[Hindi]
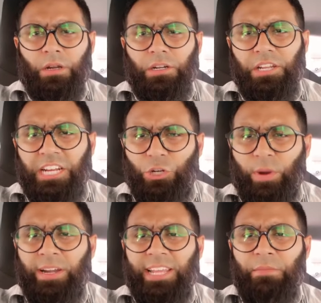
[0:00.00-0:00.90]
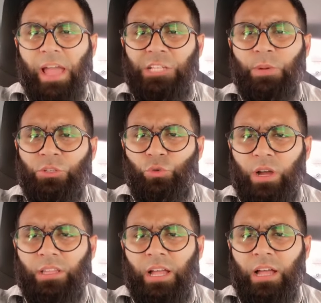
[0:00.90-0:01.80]
टी ट्वेंटी मैच बन
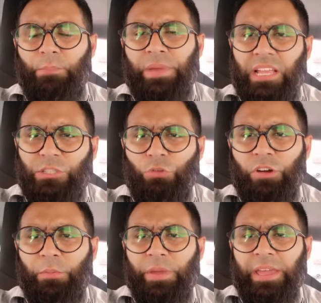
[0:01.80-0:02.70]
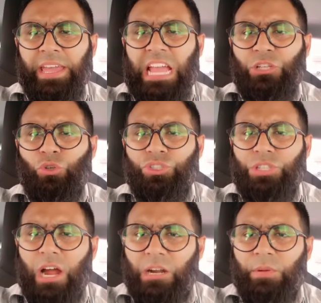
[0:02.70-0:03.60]
चुका था 20 ओवर में
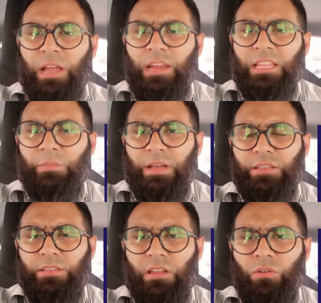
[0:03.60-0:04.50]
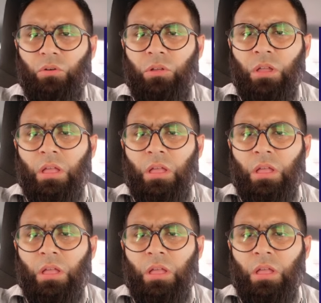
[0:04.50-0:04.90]
160 बनाने थे पाकिस्तान को